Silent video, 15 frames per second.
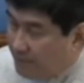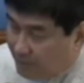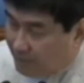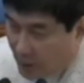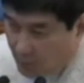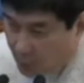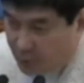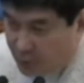
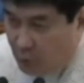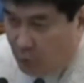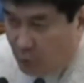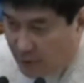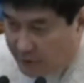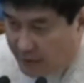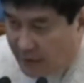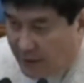
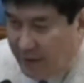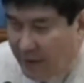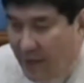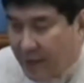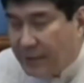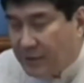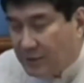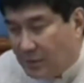paulit-ulit na lang
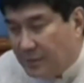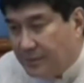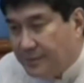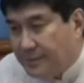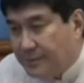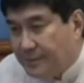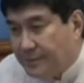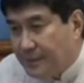nangyari ito.
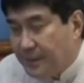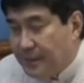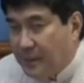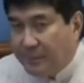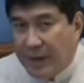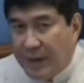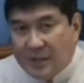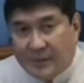In the
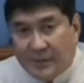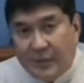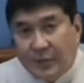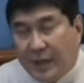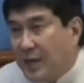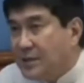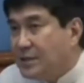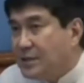past few
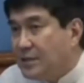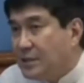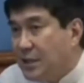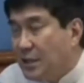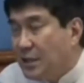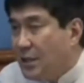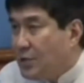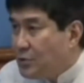days,
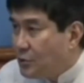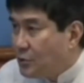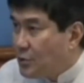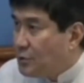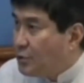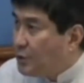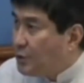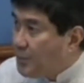
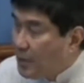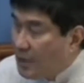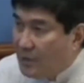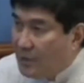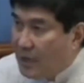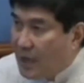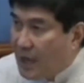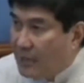sunod-sunod
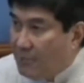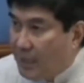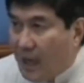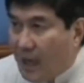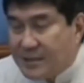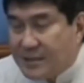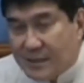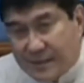po ang
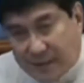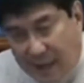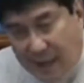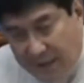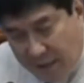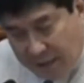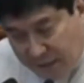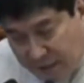
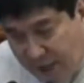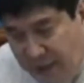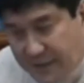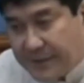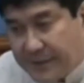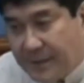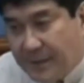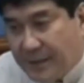
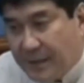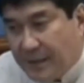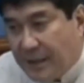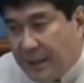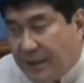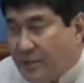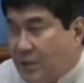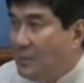pag-assassinate
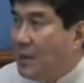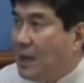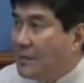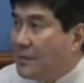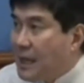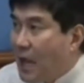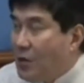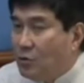sa mga
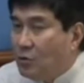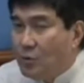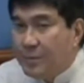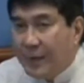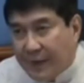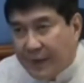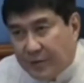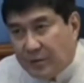taong
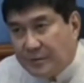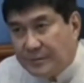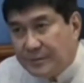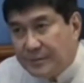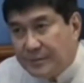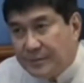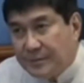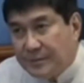gobyerno,
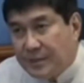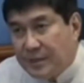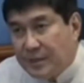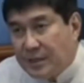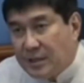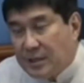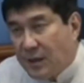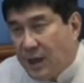
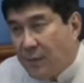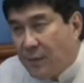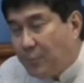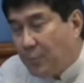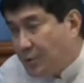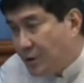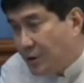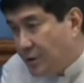sa mga may
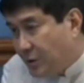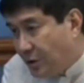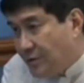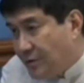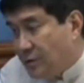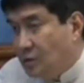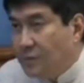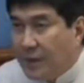
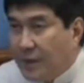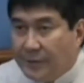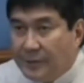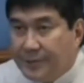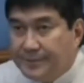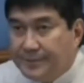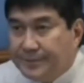posisyon sa gobyerno.